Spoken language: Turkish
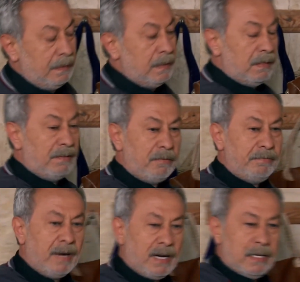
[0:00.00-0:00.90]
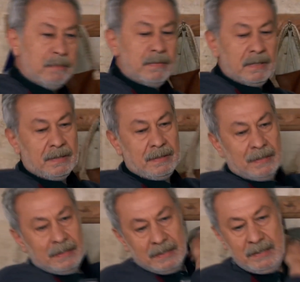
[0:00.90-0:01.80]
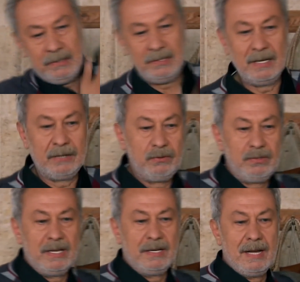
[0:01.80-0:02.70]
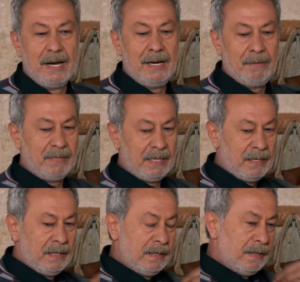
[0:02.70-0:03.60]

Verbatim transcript: Gideyim eve bir bakayım. İşler güçler ne alemde.